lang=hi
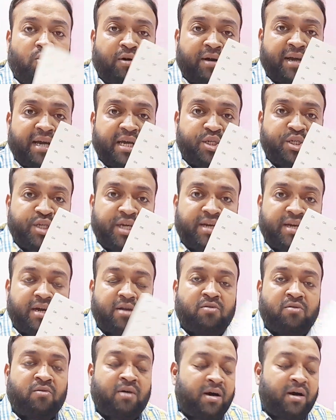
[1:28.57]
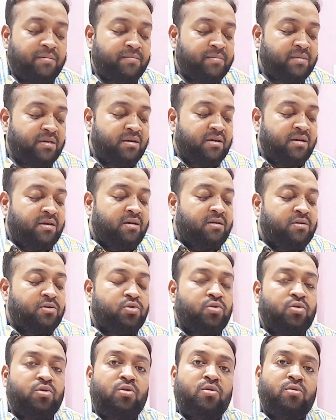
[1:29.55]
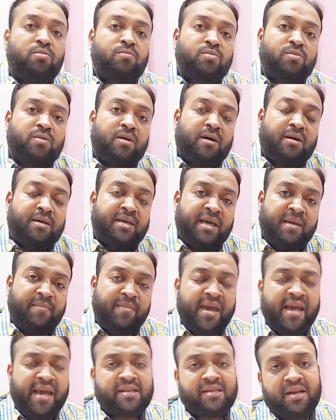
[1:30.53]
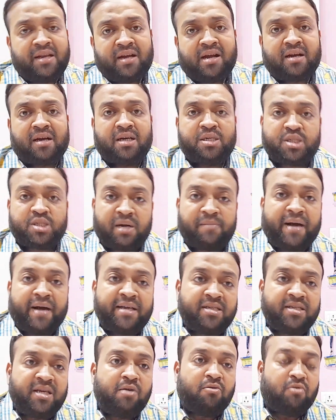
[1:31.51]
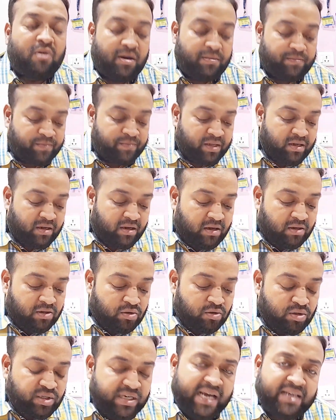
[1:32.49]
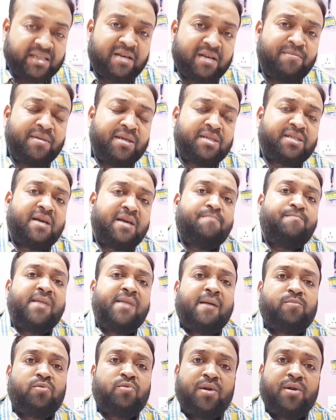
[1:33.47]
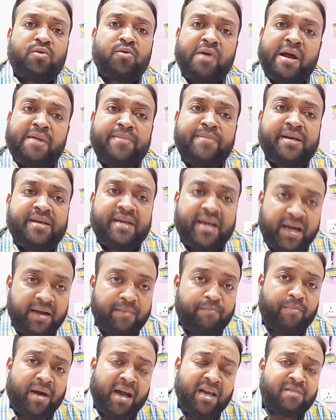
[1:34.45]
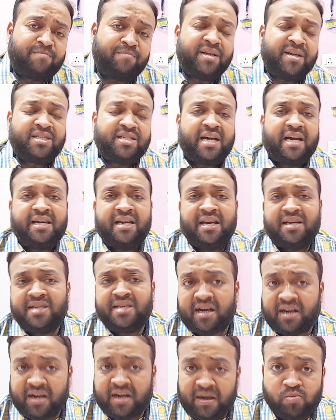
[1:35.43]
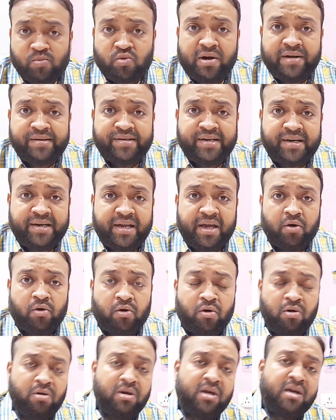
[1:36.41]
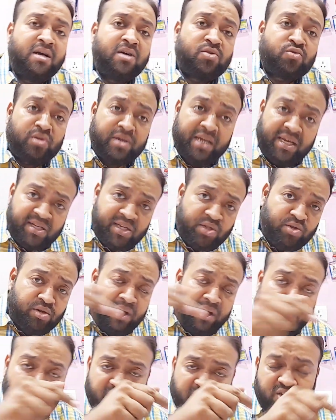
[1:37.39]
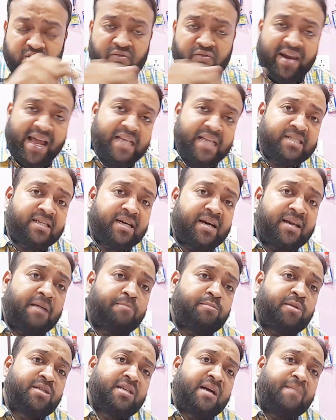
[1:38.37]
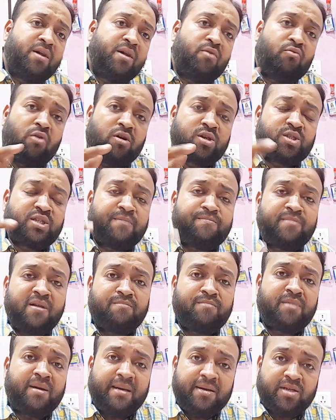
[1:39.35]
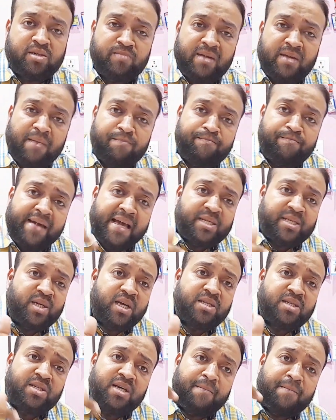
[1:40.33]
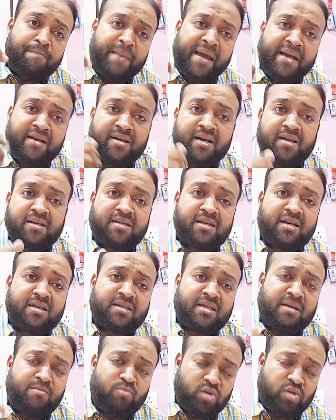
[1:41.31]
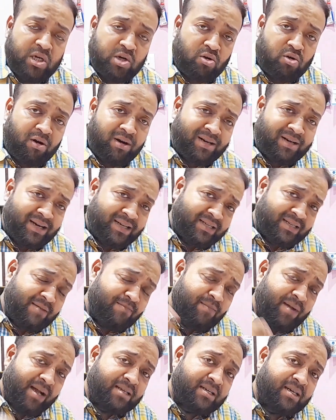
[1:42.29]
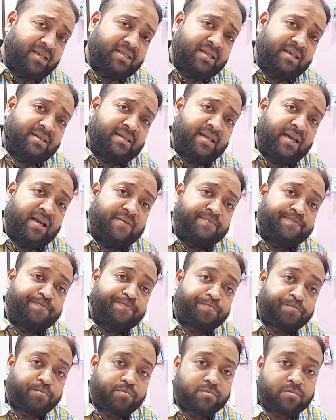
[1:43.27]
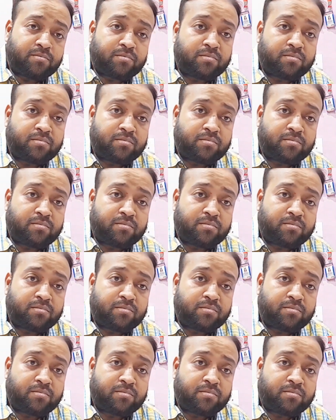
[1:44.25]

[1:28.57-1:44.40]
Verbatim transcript: ओके स्टिकर हुआ तो ये भी एक तरह का कस्टमाइज ही हुआ तो जैसा भी सेप में आपका रिक्वायरमेंट है बल्क में चाहिए या कम क्वांटिटी हो तो नीचे जो नंबर जो फ्लैश कर आपके सामने व्हाट्सएप नंबर इसमें आप मैसेज या पिंग कर सकते मुझे कॉल कर सकते बात कर सकते हैं